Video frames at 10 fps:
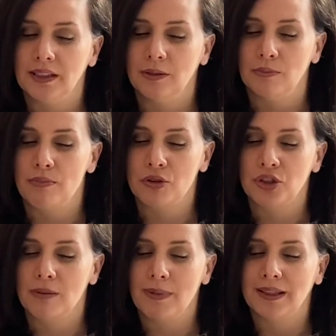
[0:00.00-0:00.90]
pour
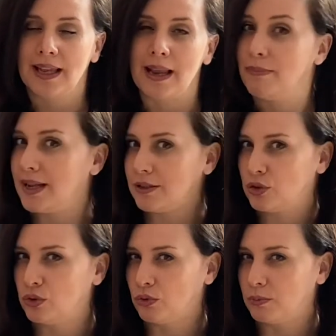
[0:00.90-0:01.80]
se mettre à la place
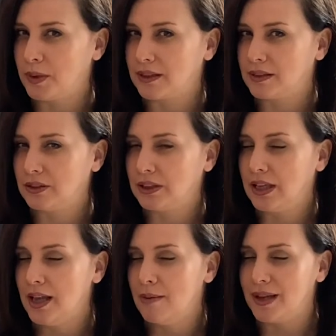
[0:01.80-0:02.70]
d'une autre personne.
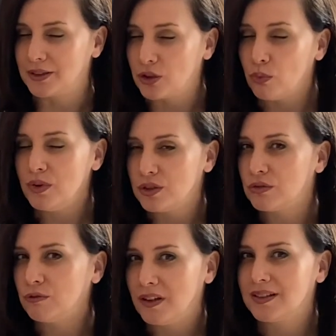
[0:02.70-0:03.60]
Parce que oui,
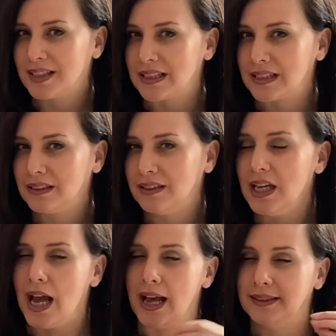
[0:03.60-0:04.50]
souvent, c'est ça,
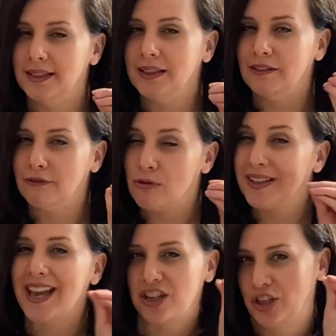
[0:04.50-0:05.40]
à des niveaux
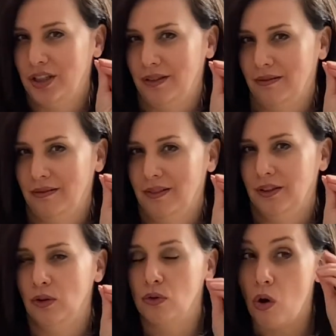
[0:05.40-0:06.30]
cachés.
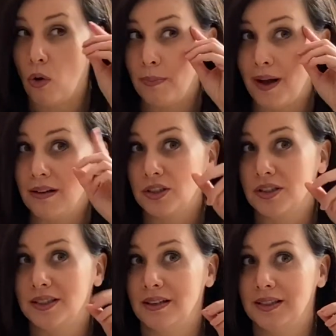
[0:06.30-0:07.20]
Donc, on pense que se
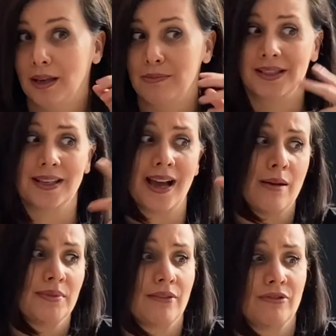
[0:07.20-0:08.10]
sentir
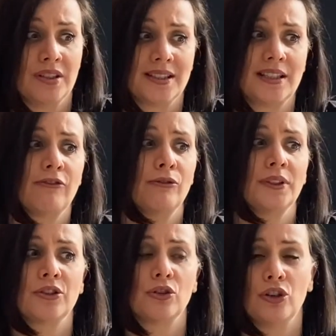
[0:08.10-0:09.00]
misérable, ça veut dire
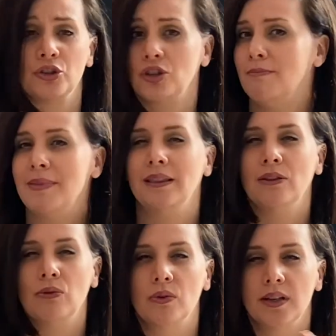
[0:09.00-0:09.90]
s'effondrer sur le sol, mais
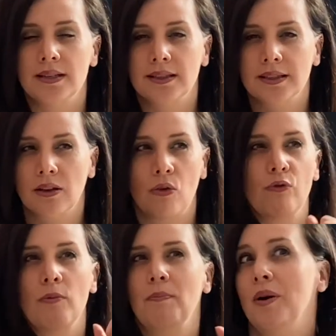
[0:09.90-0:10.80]
non, on ne
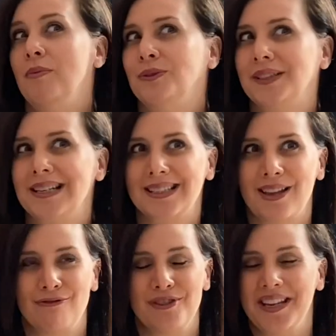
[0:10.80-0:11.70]
veut pas montrer sa
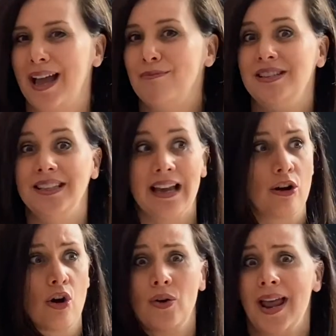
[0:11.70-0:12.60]
vulnérabilité,
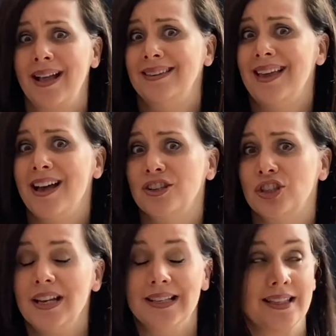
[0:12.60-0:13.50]
alors on la cache,
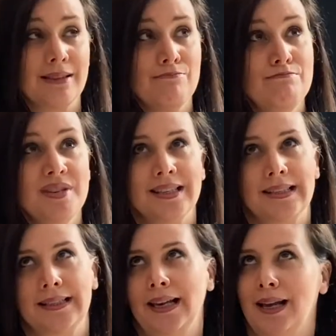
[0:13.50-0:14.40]
cette
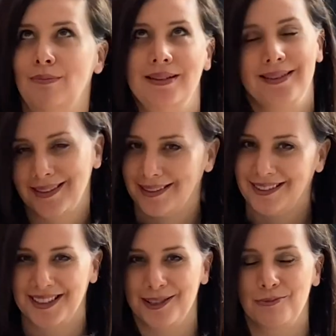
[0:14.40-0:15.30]
misérabilité-là,
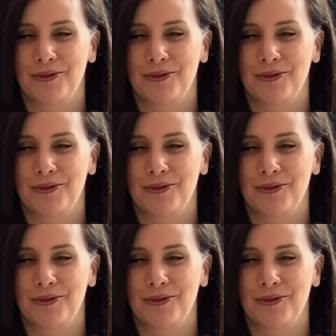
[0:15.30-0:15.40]
si je peux le